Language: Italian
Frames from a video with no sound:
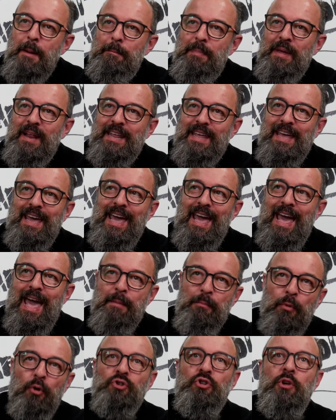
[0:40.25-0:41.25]
perché è
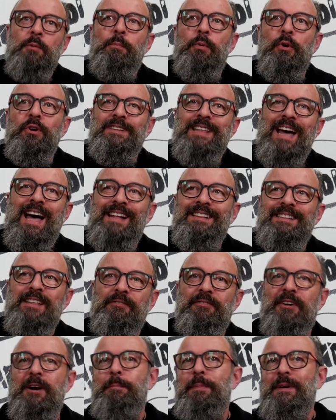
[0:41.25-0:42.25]
molto importante
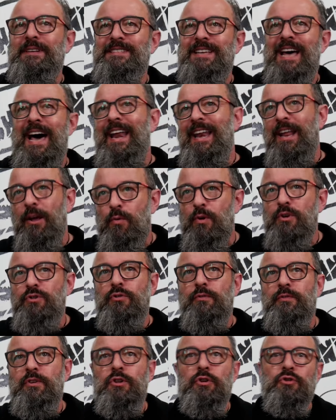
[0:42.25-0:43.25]
far passare in
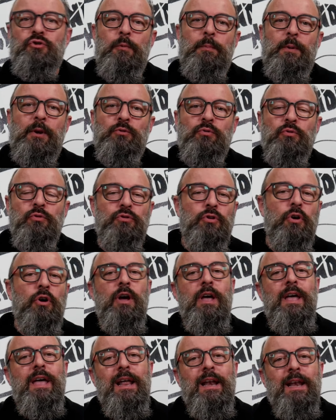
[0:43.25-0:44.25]
questo video
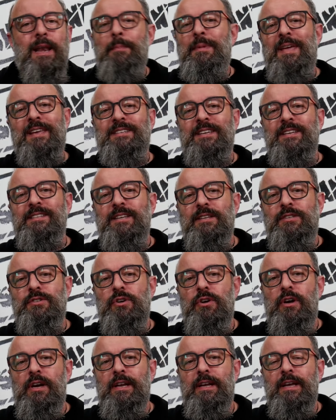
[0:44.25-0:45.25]
soprattutto le mie
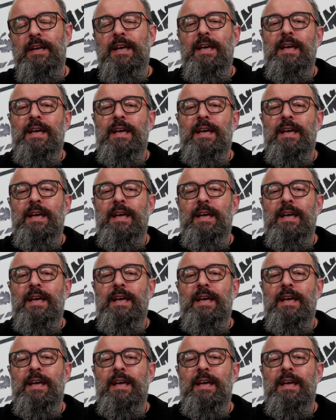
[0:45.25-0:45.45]
sensazioni.